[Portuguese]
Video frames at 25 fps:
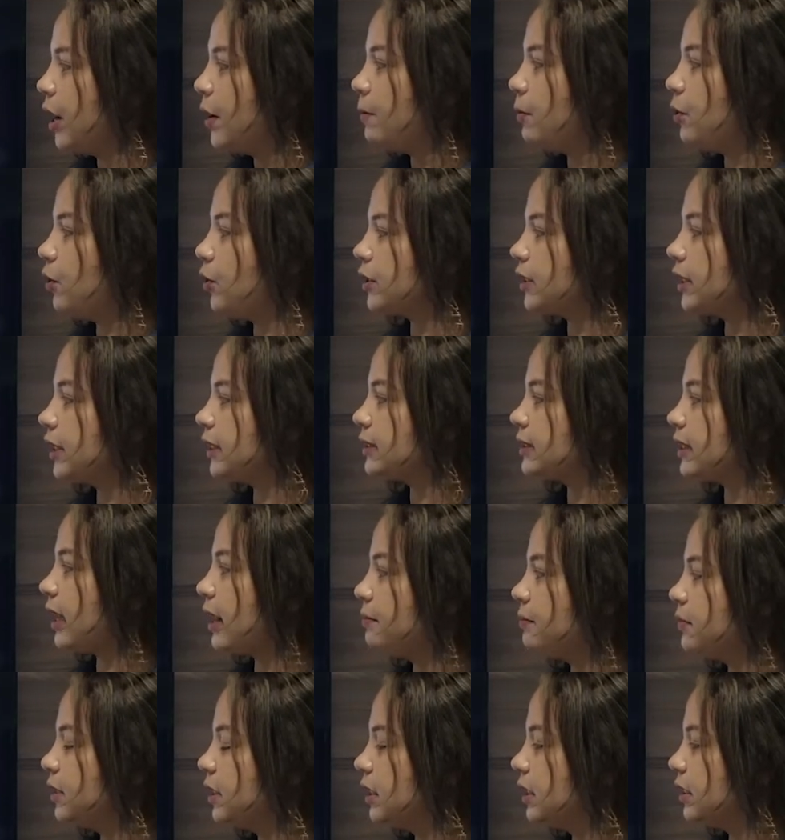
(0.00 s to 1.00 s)
por que
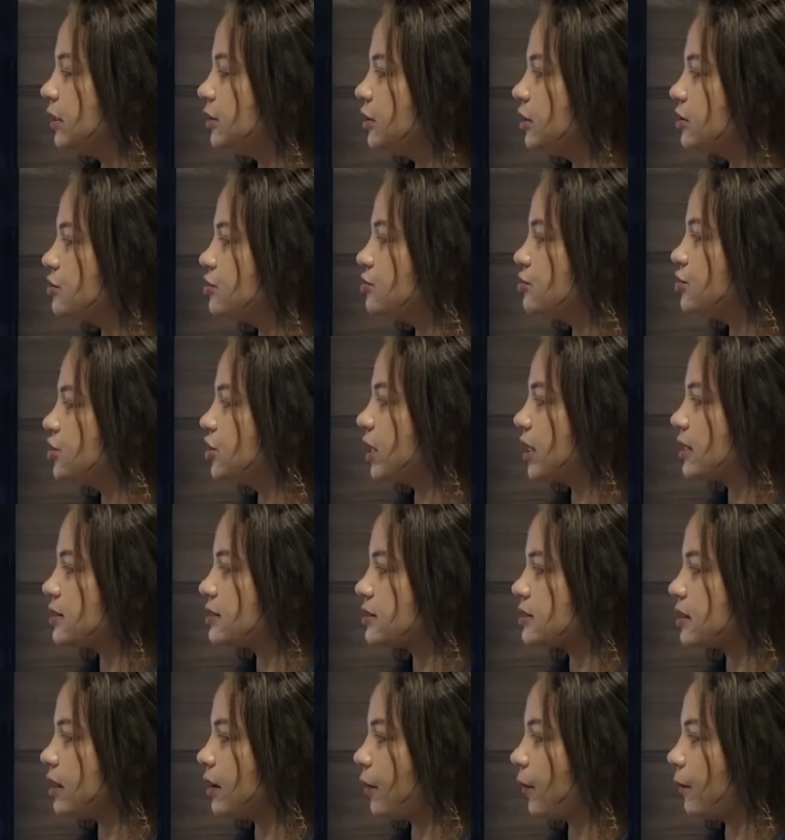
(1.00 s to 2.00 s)
tamanha
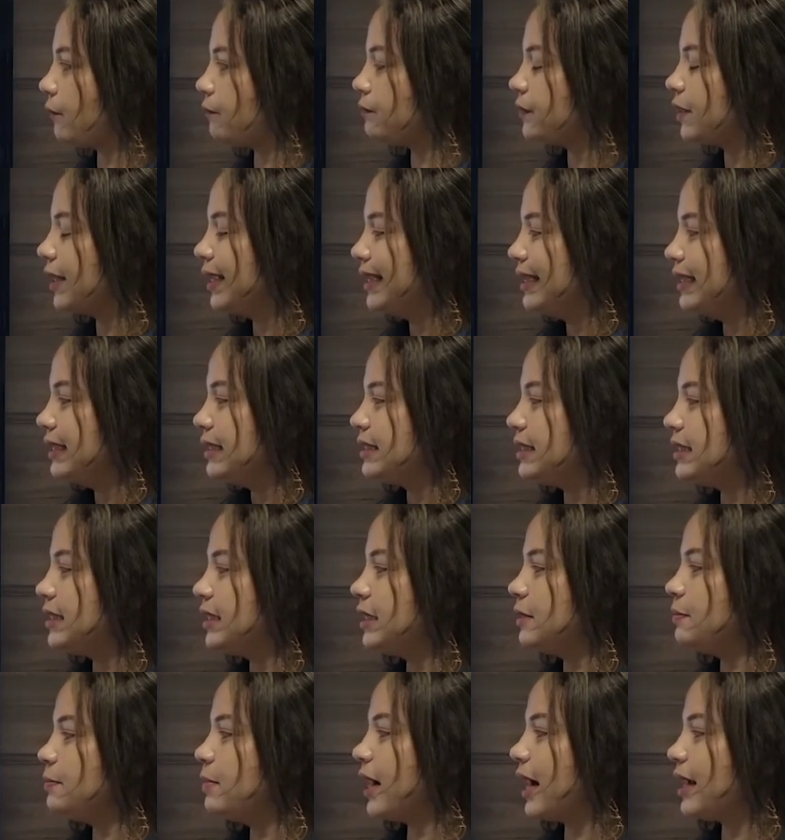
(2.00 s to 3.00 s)
judiação?
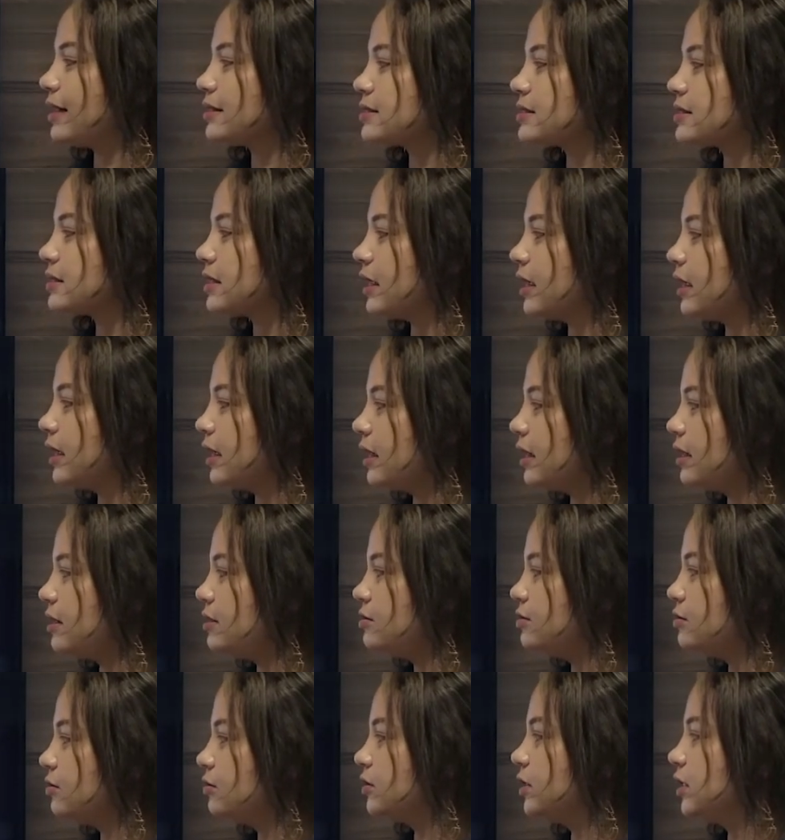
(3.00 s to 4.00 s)
Que
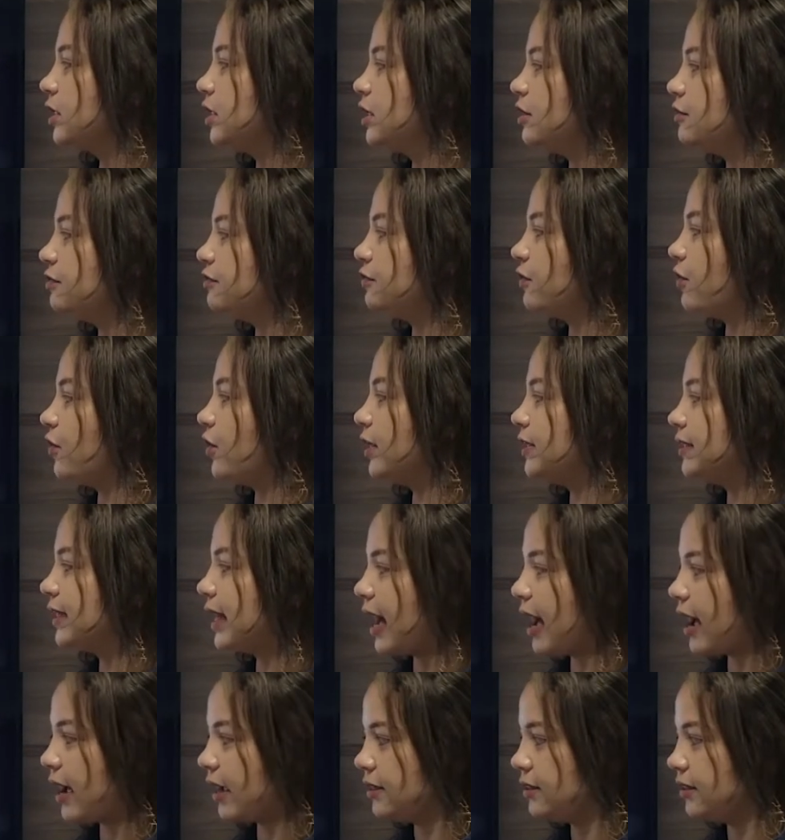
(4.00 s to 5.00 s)
braseiro, que
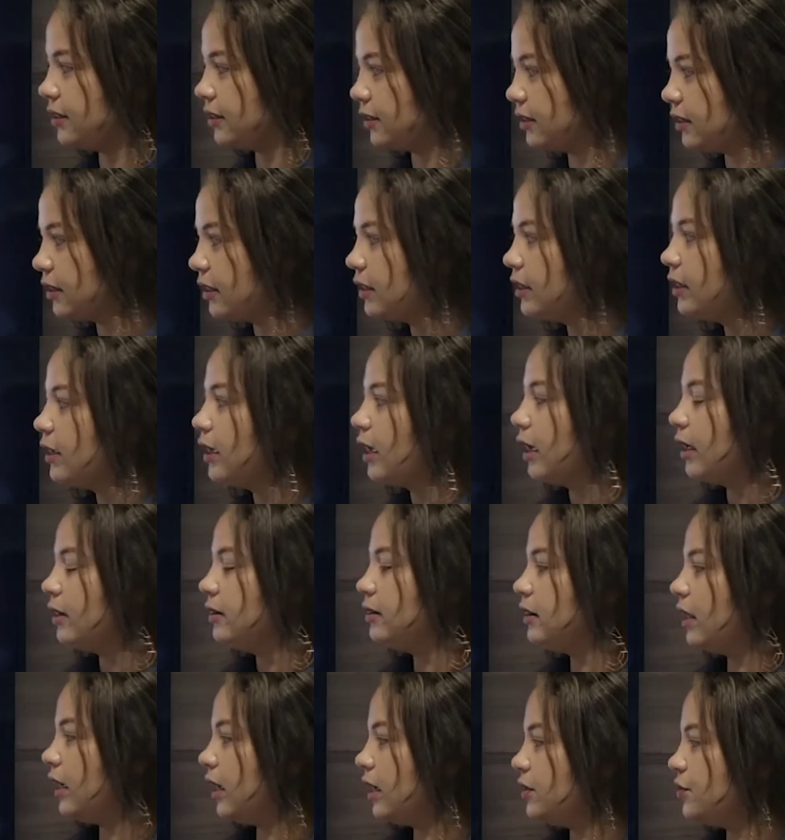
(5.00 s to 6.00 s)
fornaia,
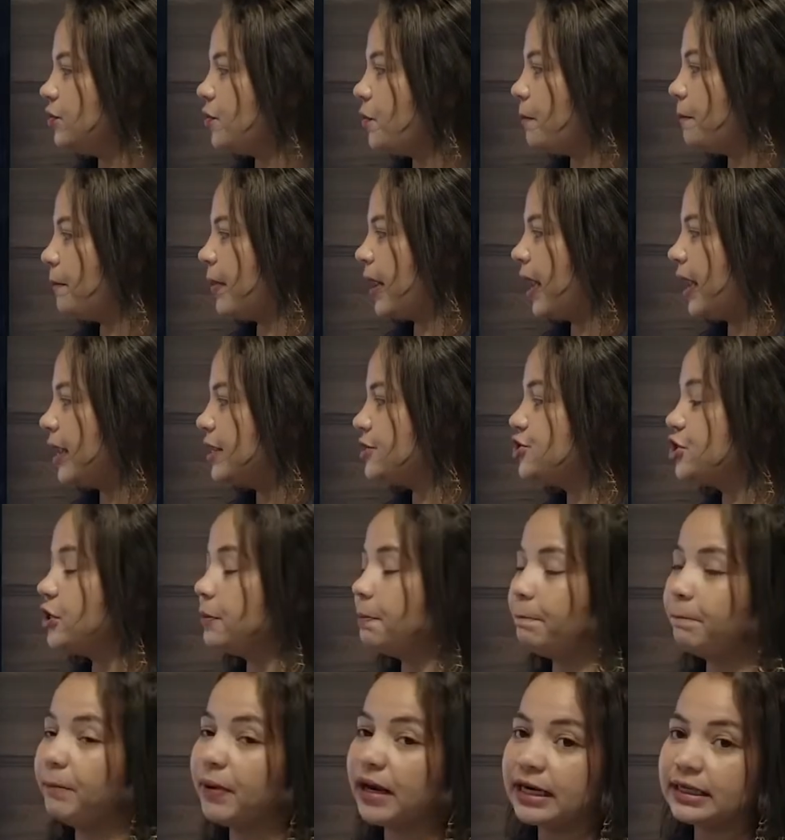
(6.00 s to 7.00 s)
nem um pé de
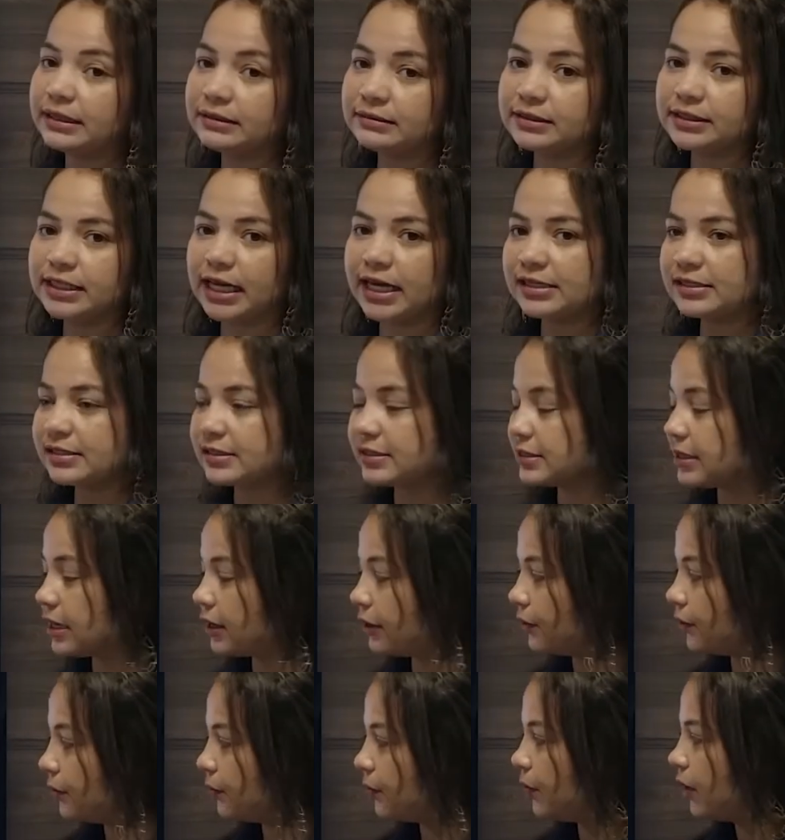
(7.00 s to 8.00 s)

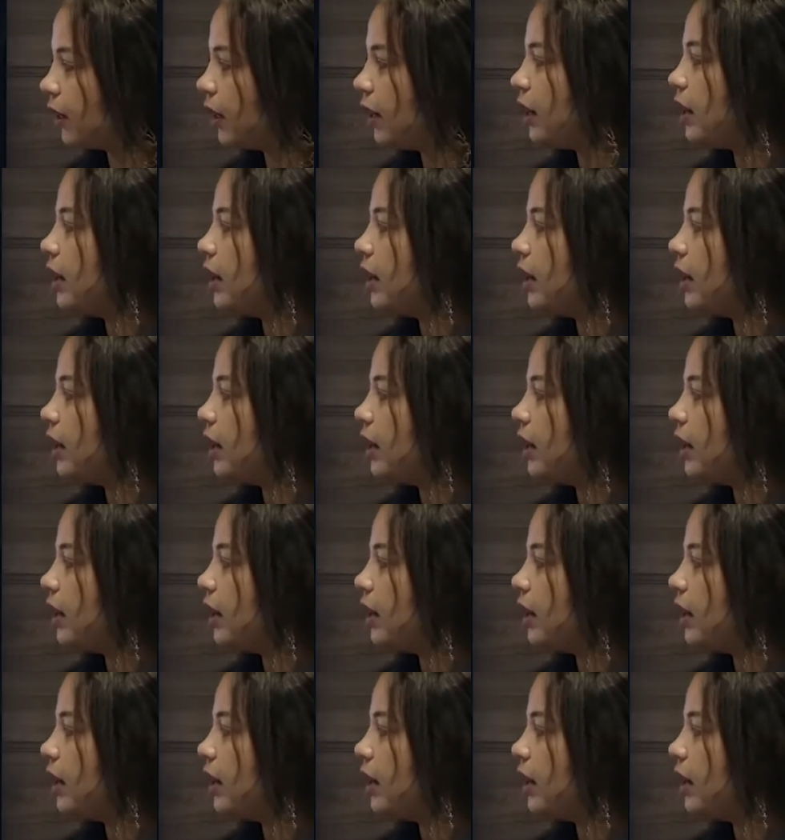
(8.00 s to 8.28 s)
plantação.